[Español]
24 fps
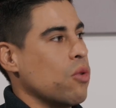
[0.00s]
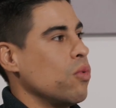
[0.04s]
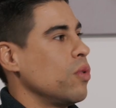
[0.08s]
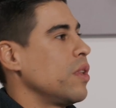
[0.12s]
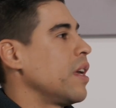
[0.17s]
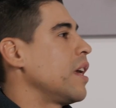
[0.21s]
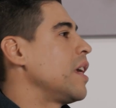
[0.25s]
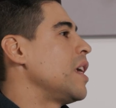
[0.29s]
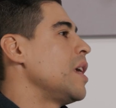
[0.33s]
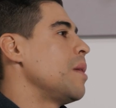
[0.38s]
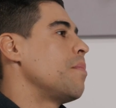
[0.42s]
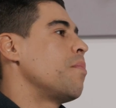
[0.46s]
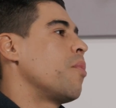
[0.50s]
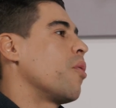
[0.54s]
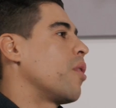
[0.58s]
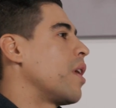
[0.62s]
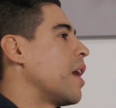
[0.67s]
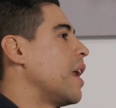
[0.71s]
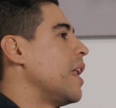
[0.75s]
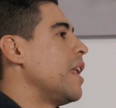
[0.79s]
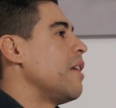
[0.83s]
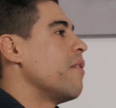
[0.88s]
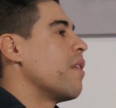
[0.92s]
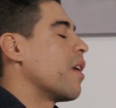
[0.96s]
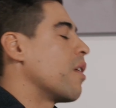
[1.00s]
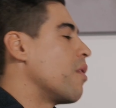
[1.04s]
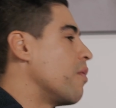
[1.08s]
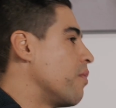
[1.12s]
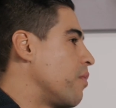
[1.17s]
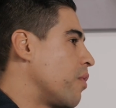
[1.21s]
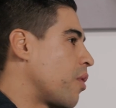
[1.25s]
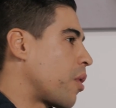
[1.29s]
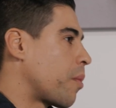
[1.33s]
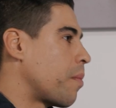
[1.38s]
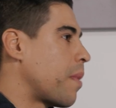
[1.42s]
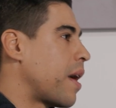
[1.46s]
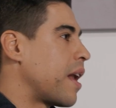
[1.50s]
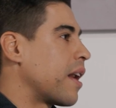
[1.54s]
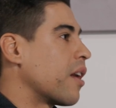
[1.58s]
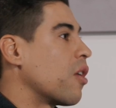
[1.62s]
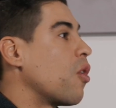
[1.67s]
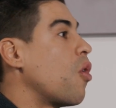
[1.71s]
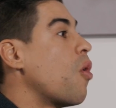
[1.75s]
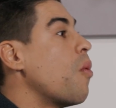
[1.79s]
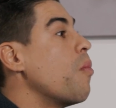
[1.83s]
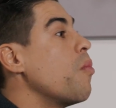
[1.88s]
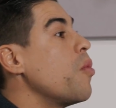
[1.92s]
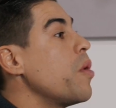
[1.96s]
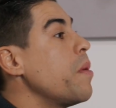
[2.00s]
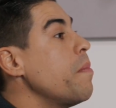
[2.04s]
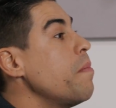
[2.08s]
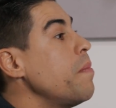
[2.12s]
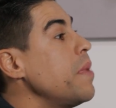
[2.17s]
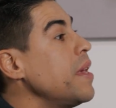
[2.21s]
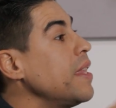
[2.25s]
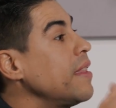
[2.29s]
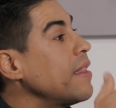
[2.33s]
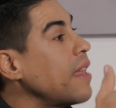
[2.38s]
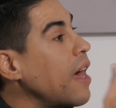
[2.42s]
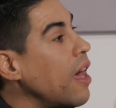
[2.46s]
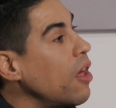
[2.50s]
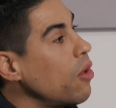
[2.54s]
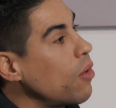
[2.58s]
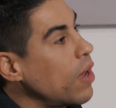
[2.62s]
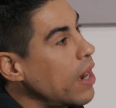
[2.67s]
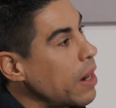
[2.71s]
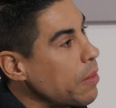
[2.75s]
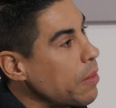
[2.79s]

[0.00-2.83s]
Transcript: un equipo que él iba a conformar como invitado a